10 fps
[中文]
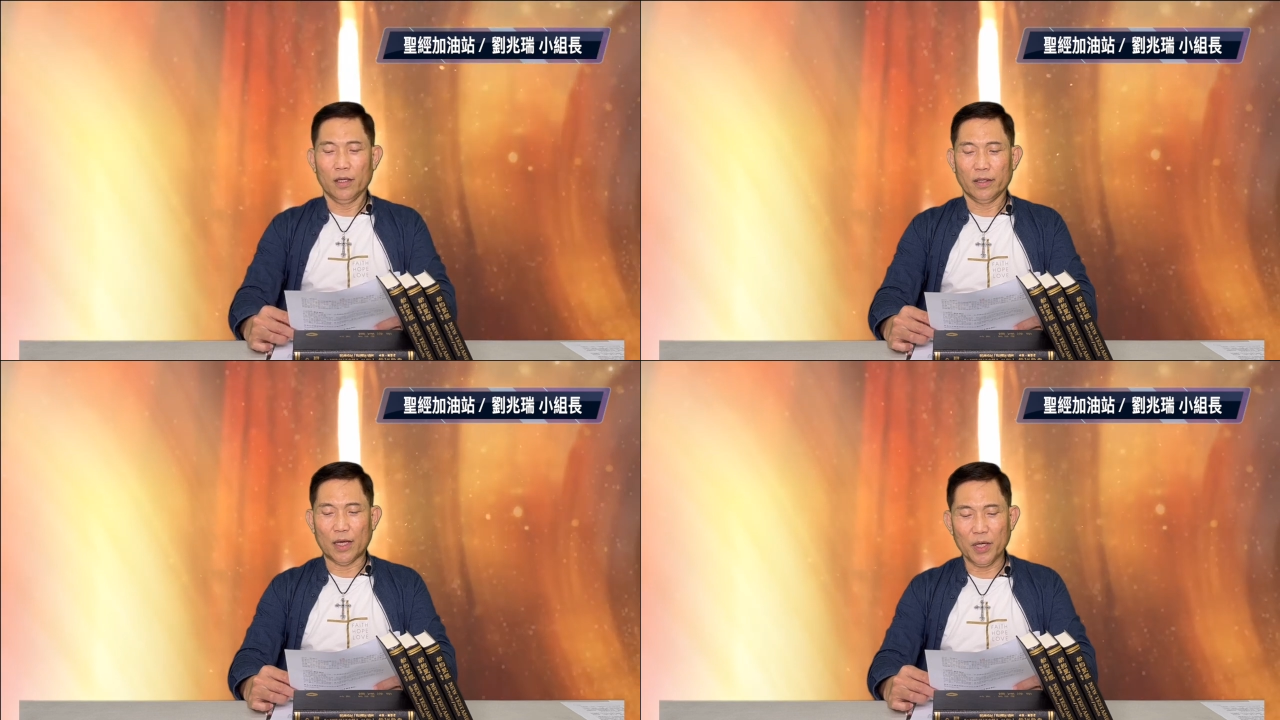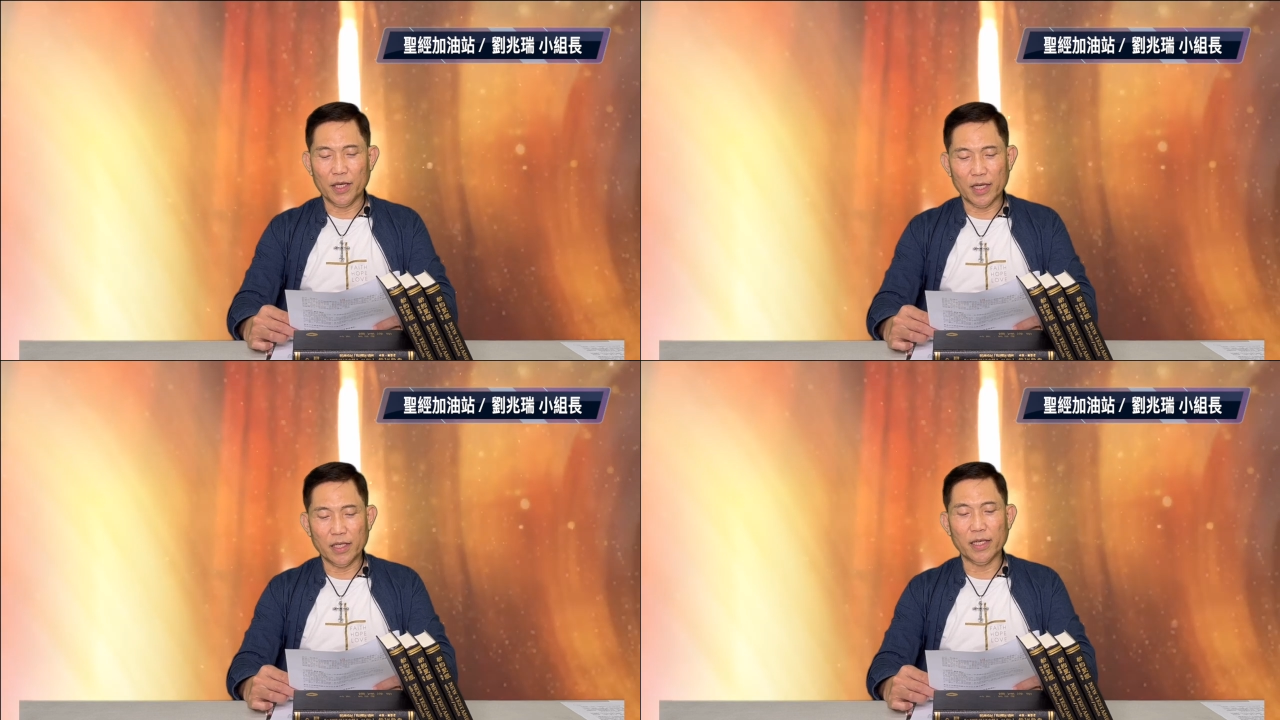乃
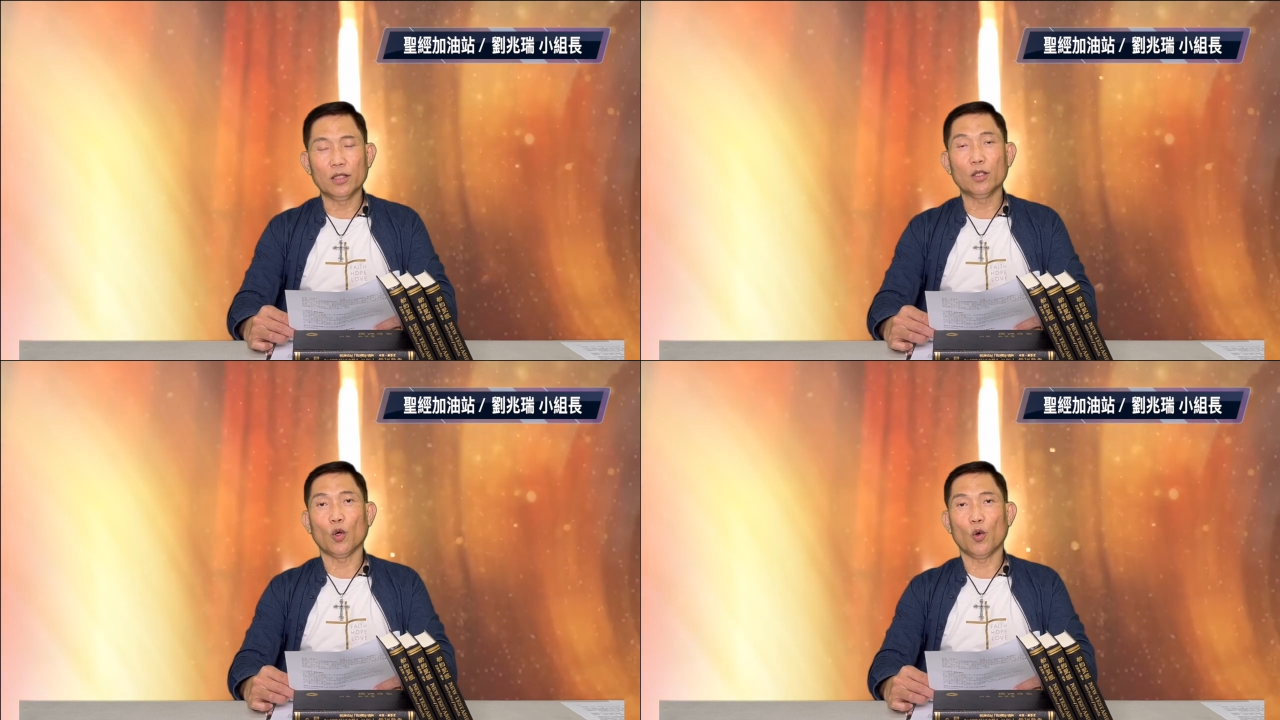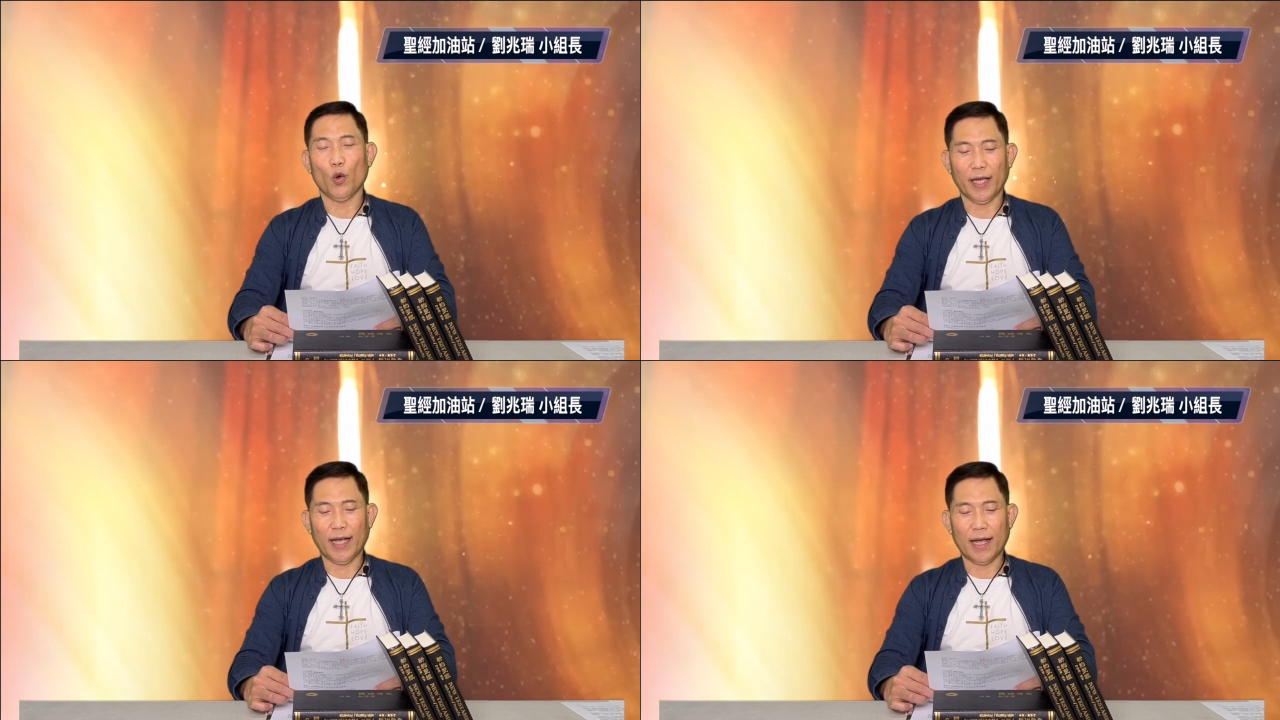愿人人都
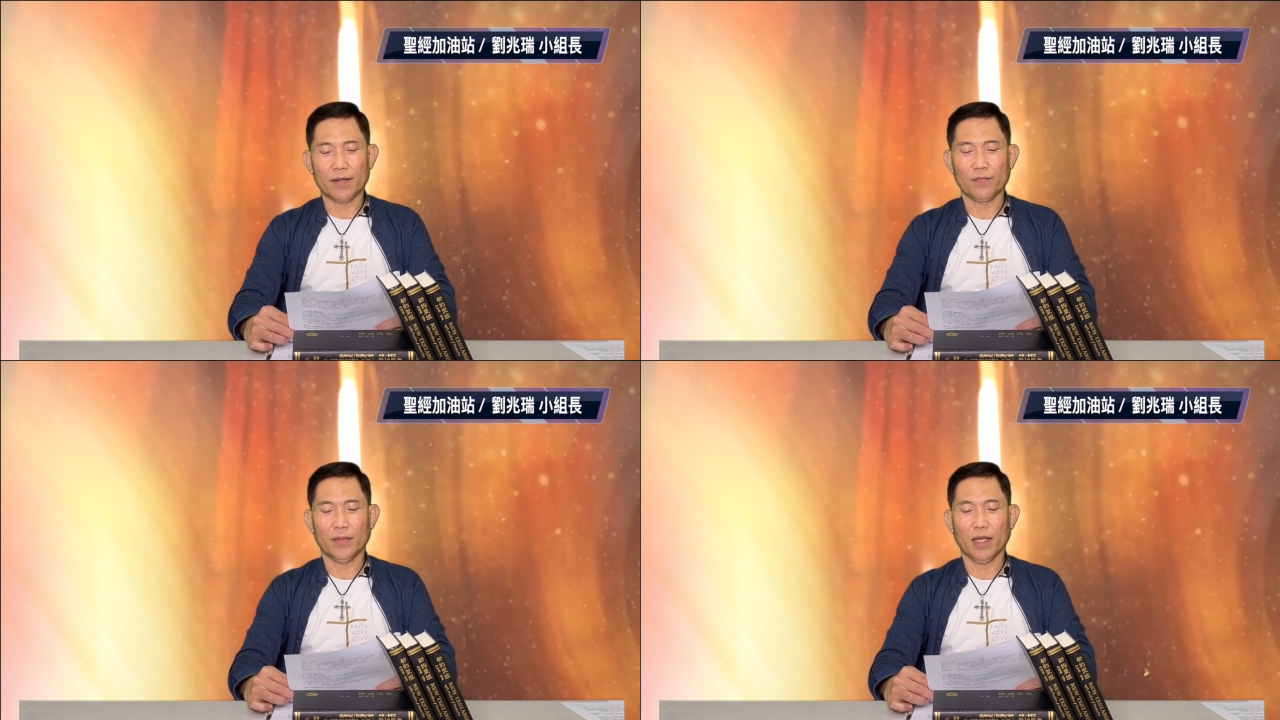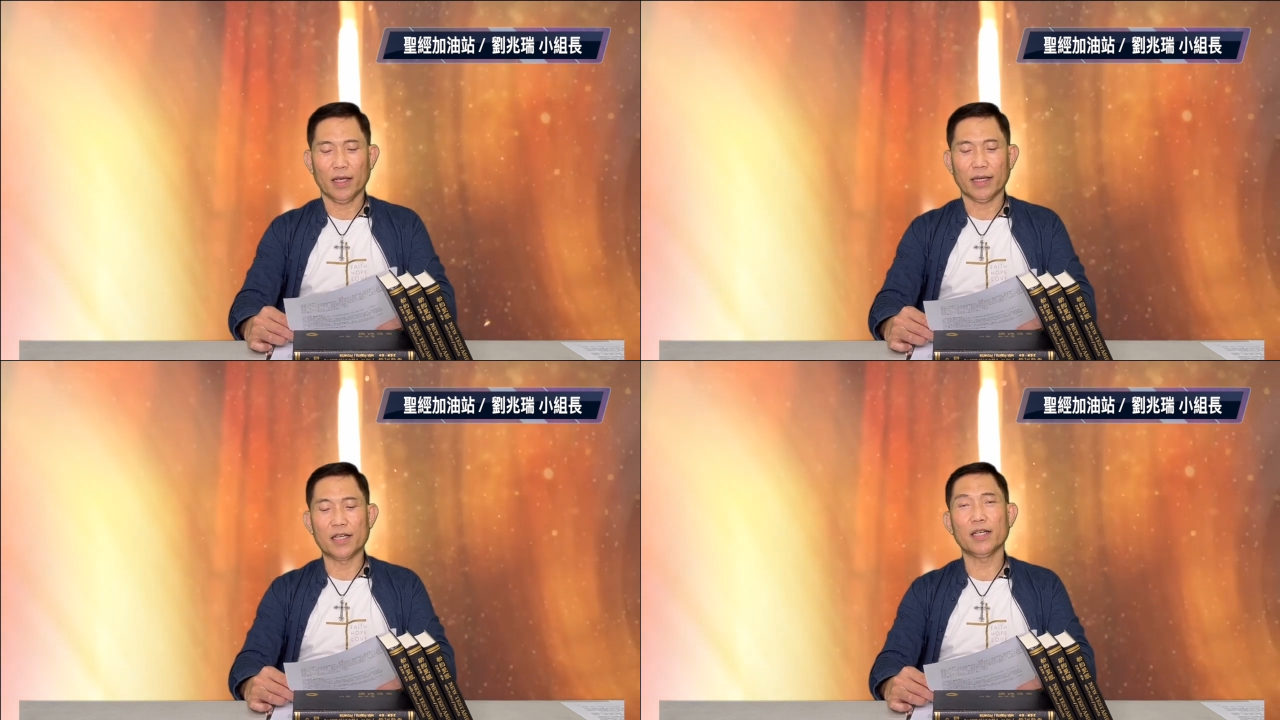悔改。
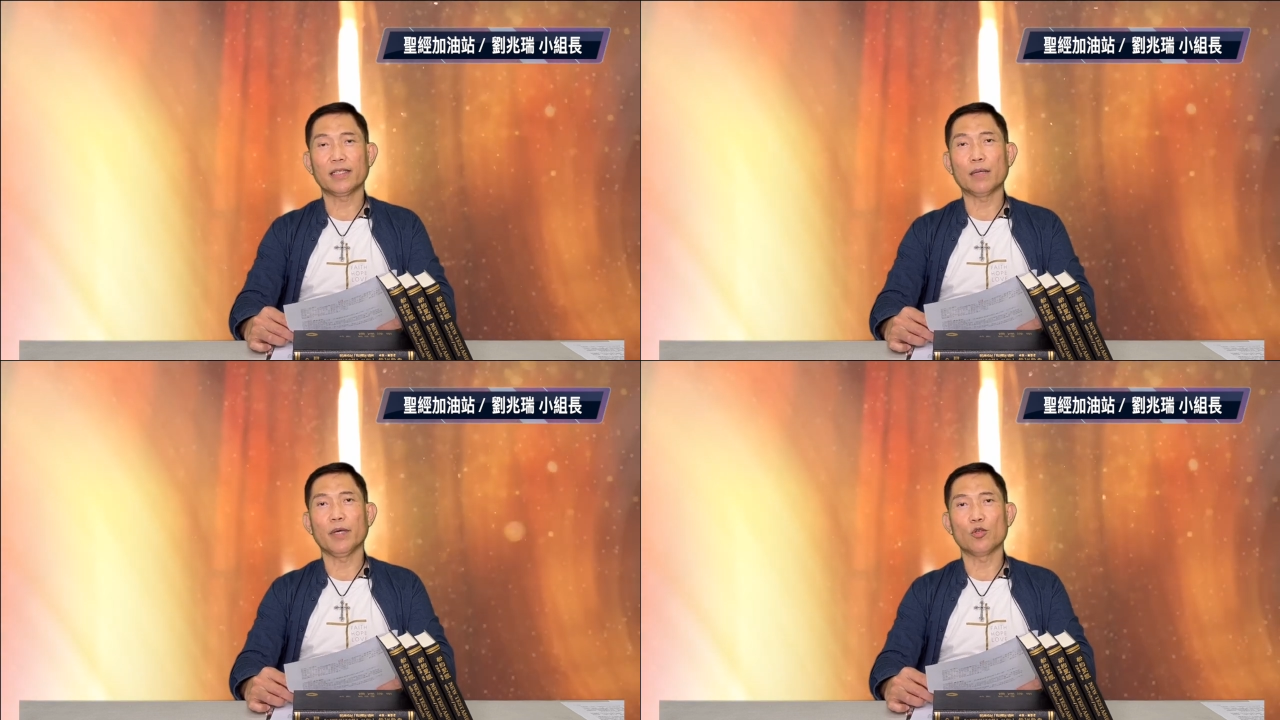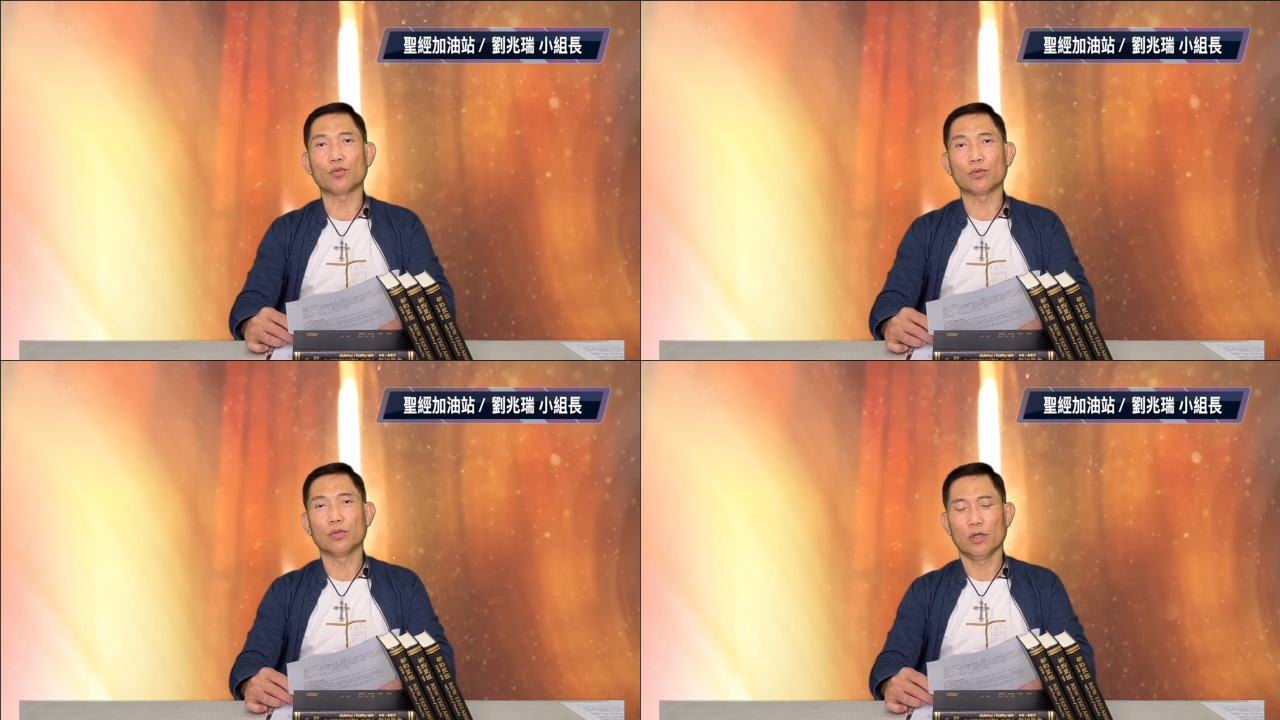感谢赞美
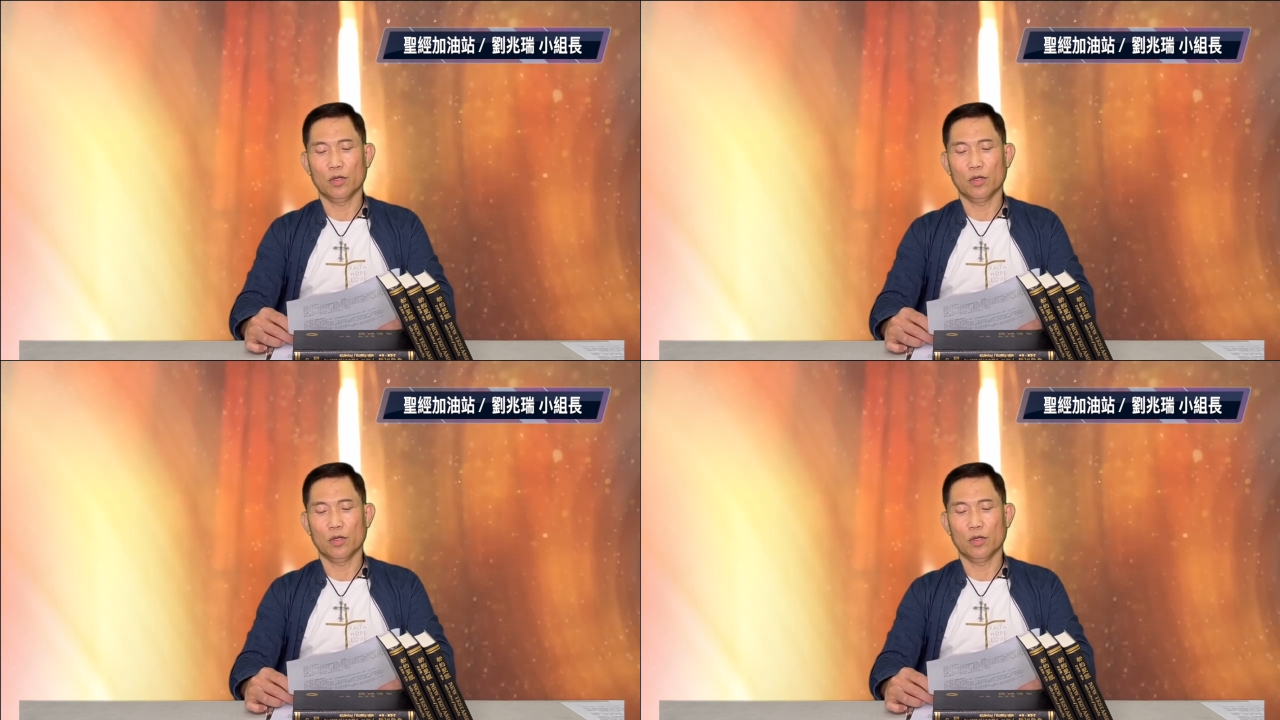主！